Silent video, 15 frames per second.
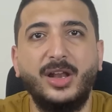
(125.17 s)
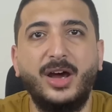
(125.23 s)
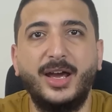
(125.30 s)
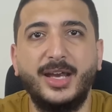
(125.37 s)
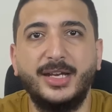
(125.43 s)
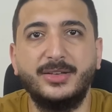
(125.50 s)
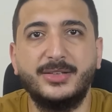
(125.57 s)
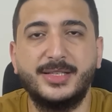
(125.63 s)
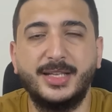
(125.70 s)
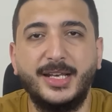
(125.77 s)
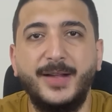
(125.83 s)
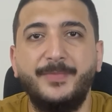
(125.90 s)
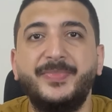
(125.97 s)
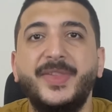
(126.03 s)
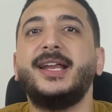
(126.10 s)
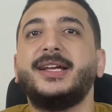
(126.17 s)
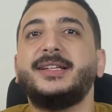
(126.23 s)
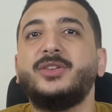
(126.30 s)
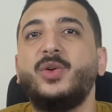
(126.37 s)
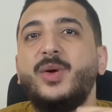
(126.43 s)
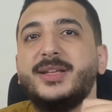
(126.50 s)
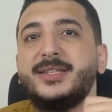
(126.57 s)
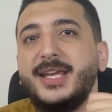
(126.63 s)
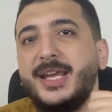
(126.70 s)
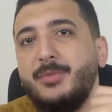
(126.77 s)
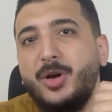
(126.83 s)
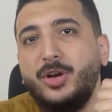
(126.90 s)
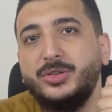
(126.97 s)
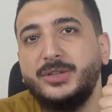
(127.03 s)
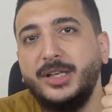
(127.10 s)
الله عليه وسلم الا ان هو زي
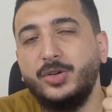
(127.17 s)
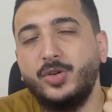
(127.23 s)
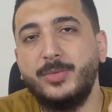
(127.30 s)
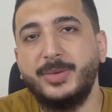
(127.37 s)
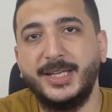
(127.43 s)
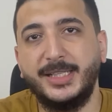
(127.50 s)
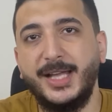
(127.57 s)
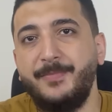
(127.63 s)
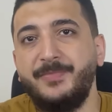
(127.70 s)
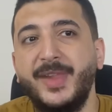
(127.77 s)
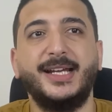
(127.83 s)
ما قلت لكم كده